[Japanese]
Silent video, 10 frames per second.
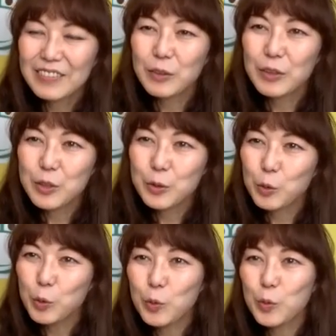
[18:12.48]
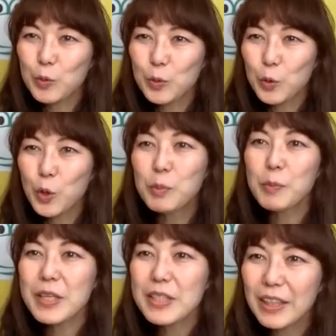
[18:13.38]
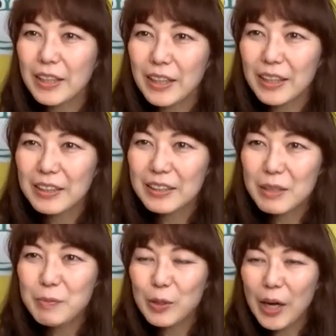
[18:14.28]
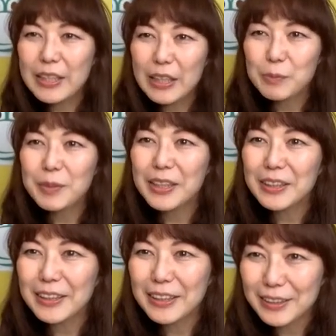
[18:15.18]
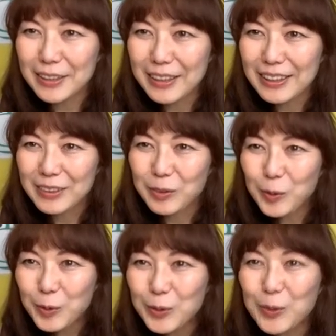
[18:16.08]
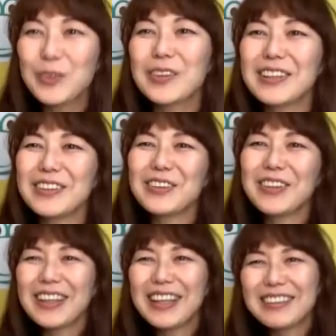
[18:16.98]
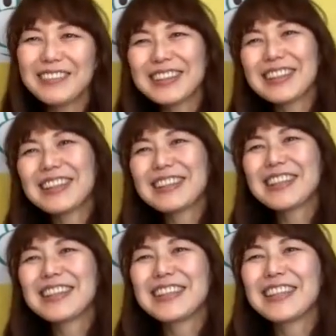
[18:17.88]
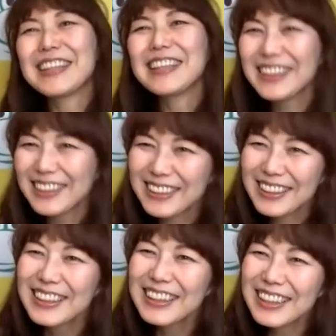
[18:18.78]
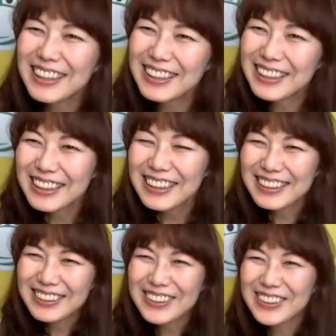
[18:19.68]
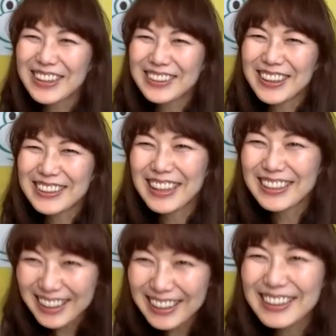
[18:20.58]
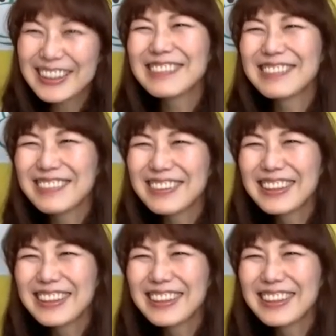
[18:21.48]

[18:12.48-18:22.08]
なので、ちょっとそのホームページから全部の配役見ていただいて、おっとっていうのはありましたら、ぜひぜひご紹介くださいね。とにかく、